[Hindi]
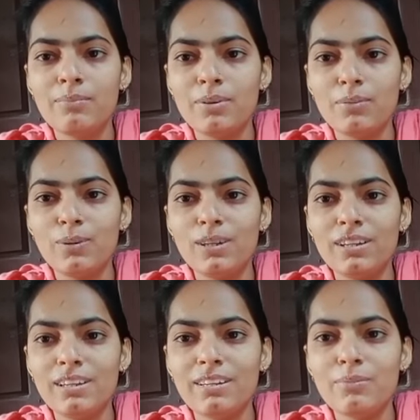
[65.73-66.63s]
मैं बोली
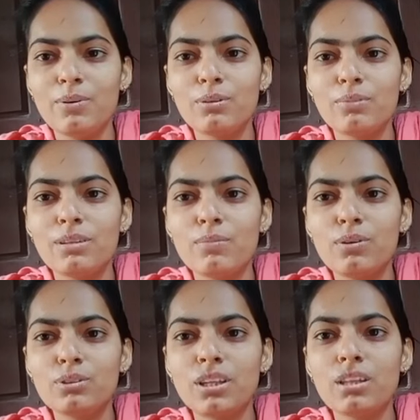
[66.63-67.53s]
नहीं बहुत मतलब
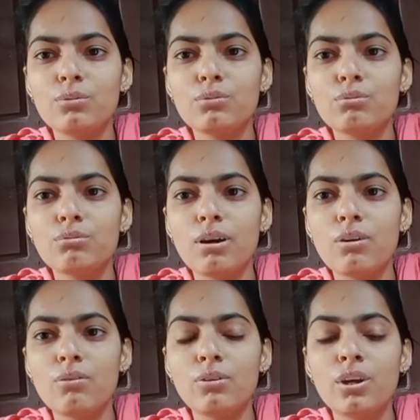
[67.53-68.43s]
बहुत ज़्यादा दुख हुआ
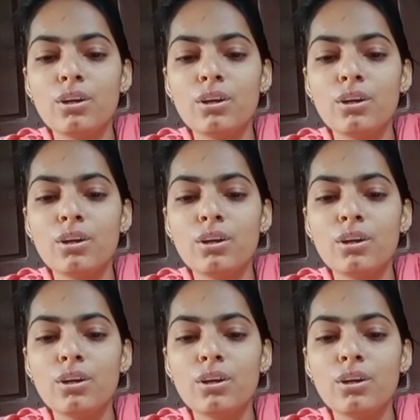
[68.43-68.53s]
और